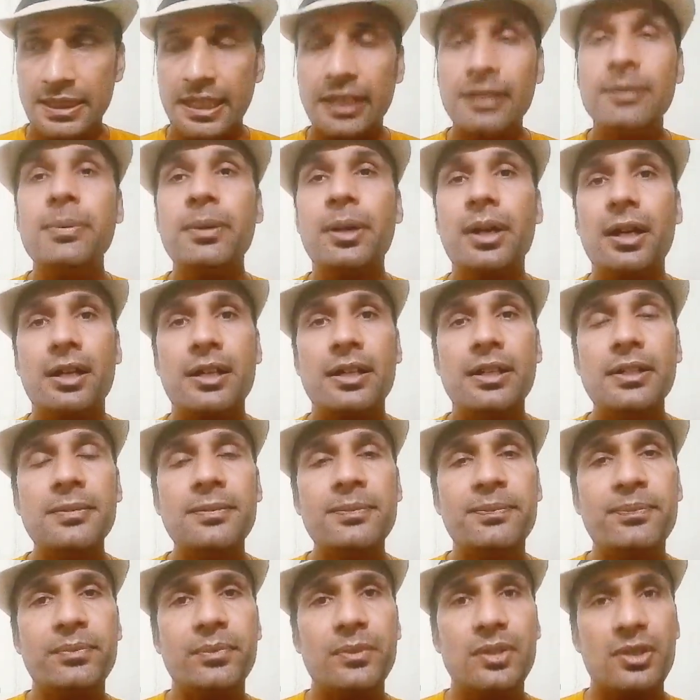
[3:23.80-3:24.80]
कई बार ना
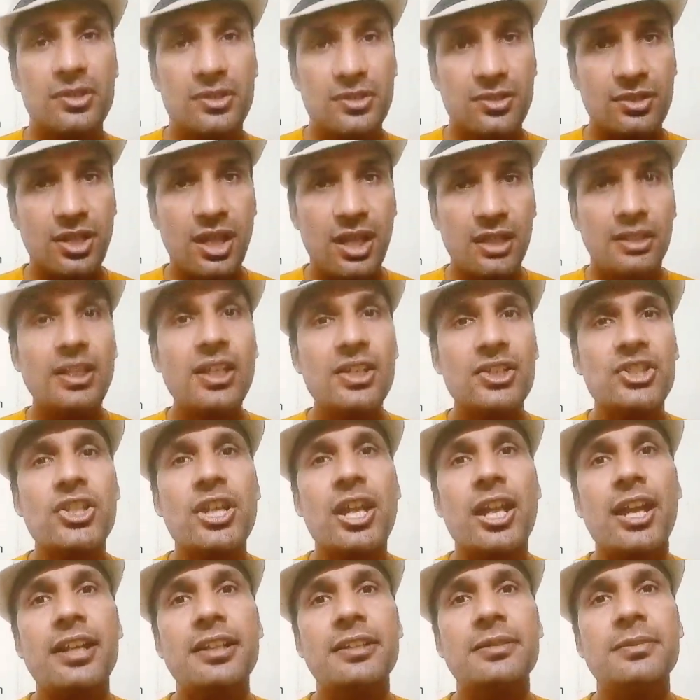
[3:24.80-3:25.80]
ज़्यादा
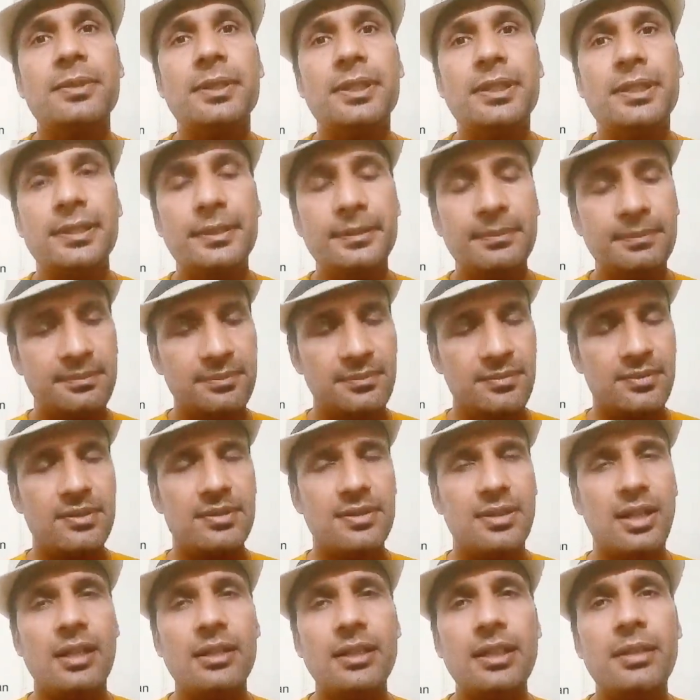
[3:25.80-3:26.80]
शहद भी ना
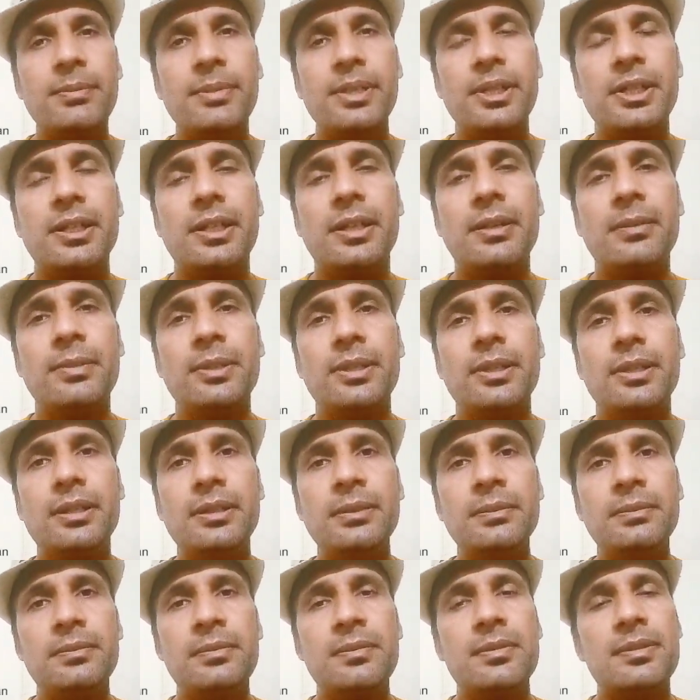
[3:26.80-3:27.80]
ज़्यादा मीठा भी
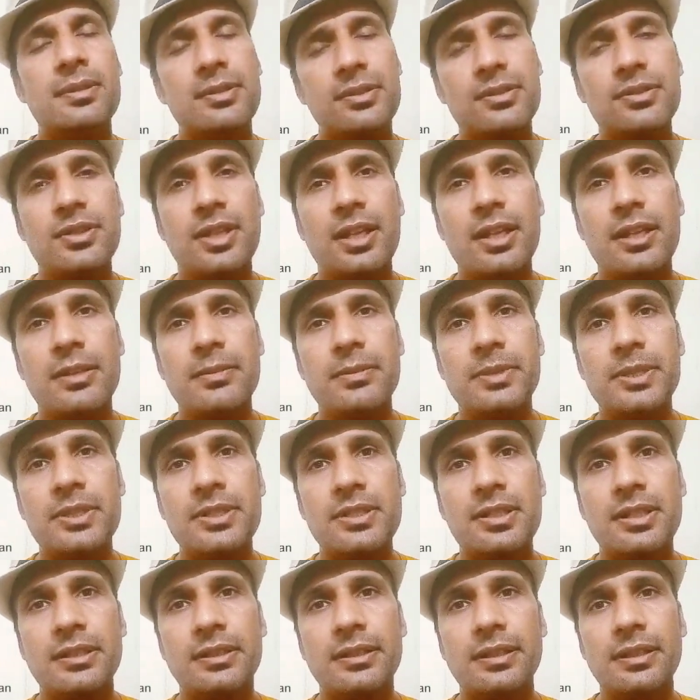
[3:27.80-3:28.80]
ना जहर
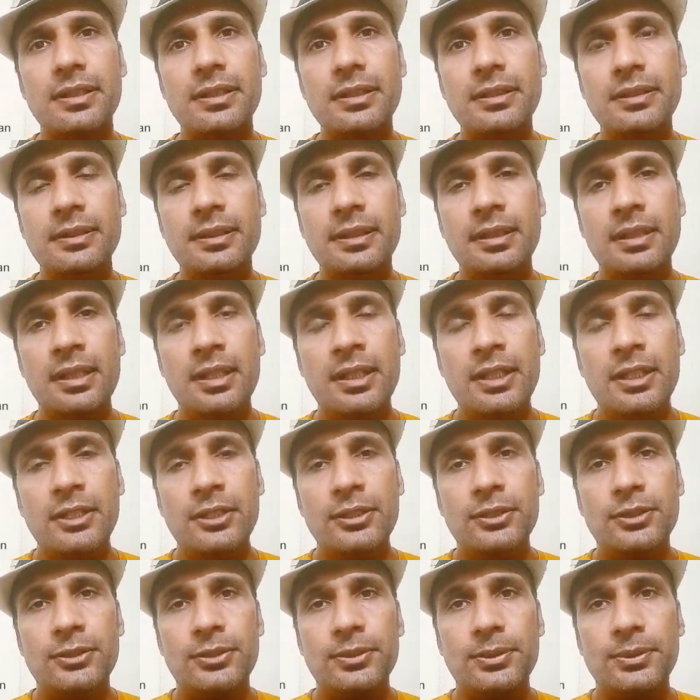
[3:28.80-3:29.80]
बन जाता है
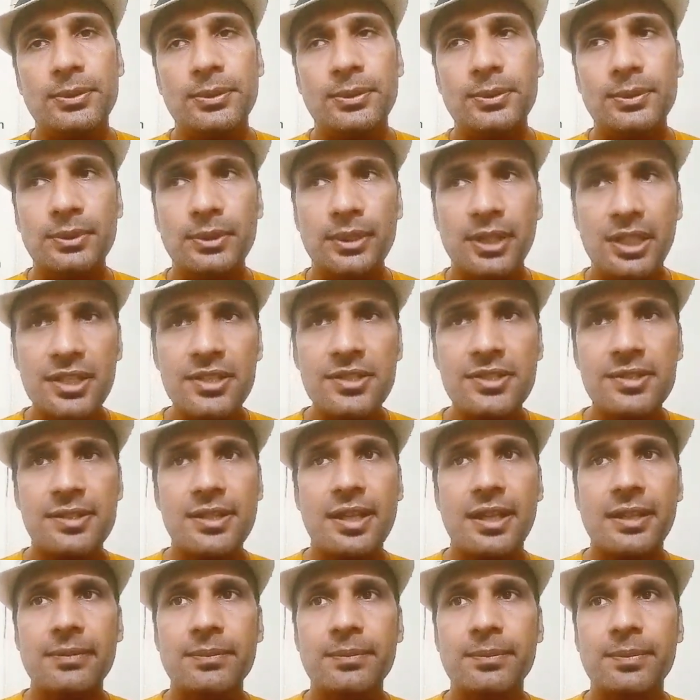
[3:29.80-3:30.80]
तो इस
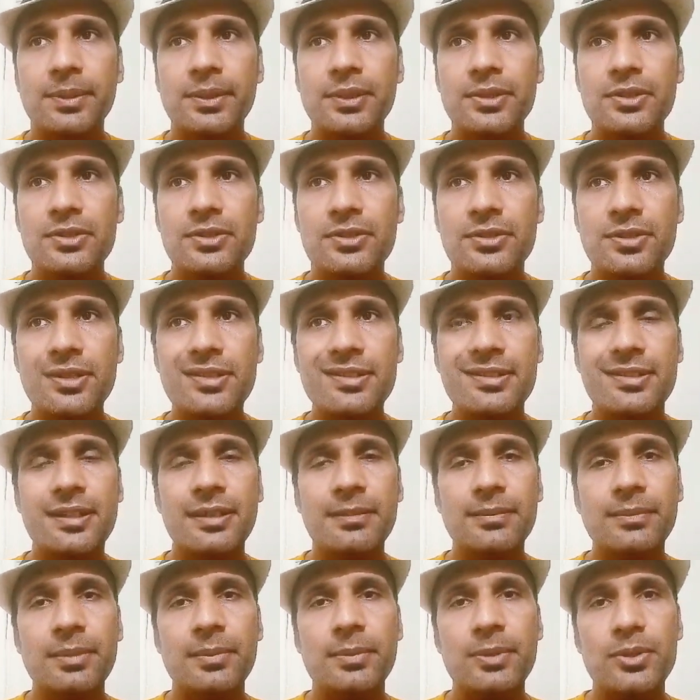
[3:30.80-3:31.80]
टाइम पे जिस
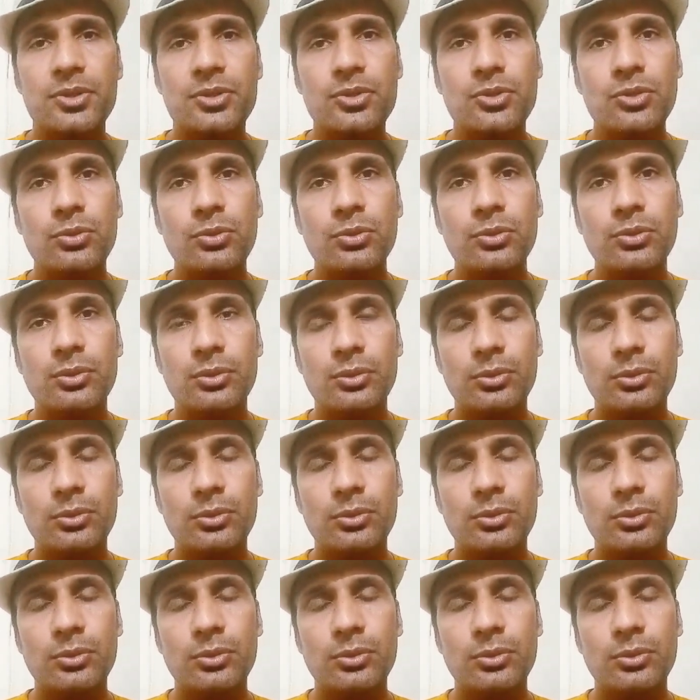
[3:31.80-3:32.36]
टाइम पे बच्चों